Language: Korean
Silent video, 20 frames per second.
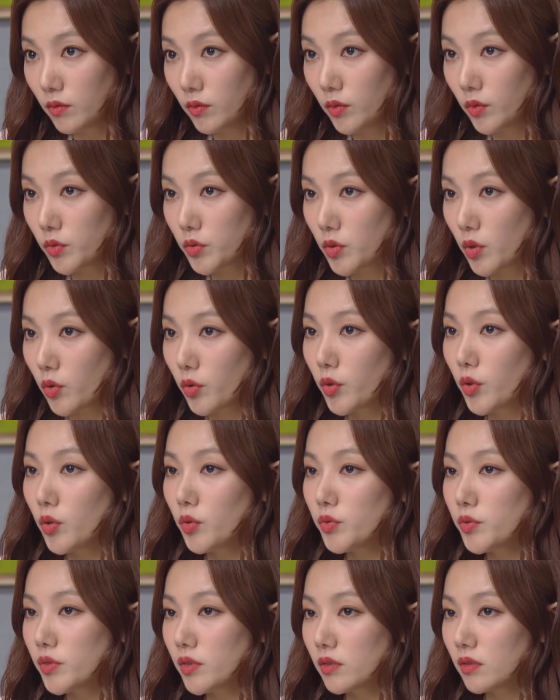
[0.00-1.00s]
이거
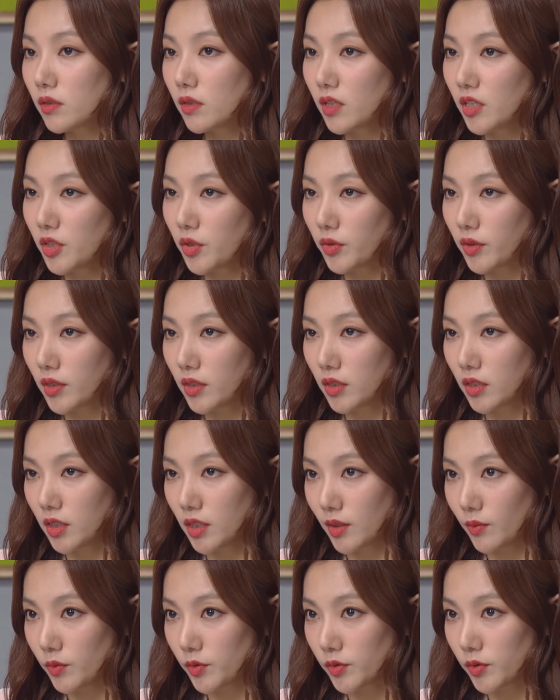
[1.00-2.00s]
정겨울 씨한테 일어난
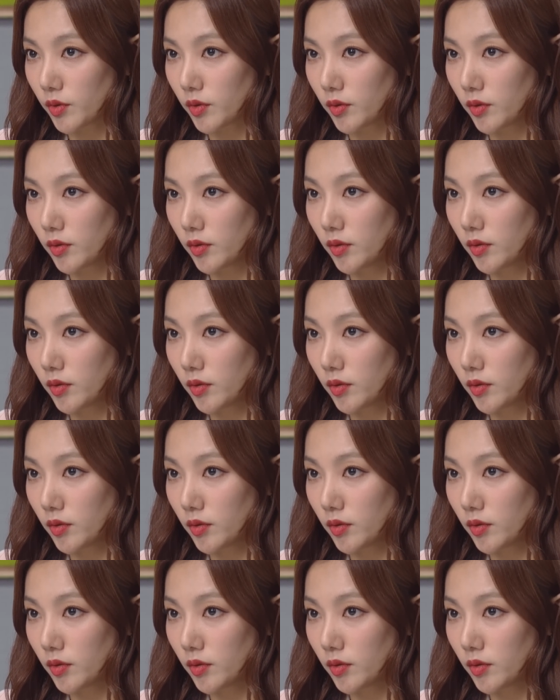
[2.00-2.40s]
일이라면서.